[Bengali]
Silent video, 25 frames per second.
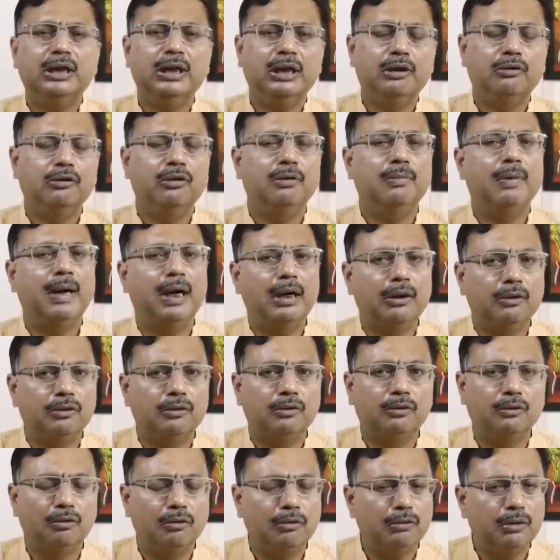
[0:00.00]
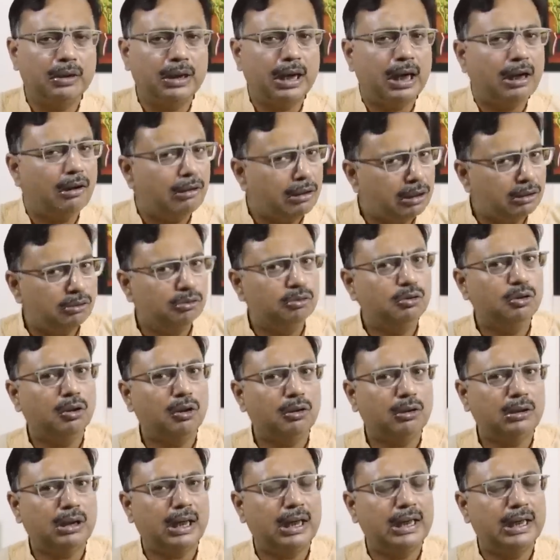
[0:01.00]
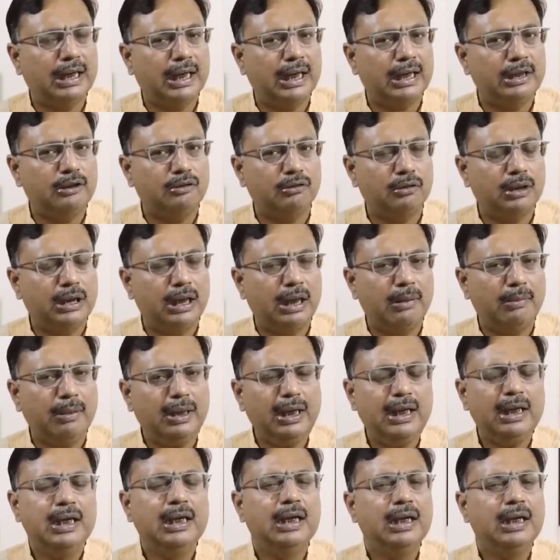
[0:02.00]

সেগুলো ভারত গ্রহণ না করে দূষর তালিকায় চলে যাবে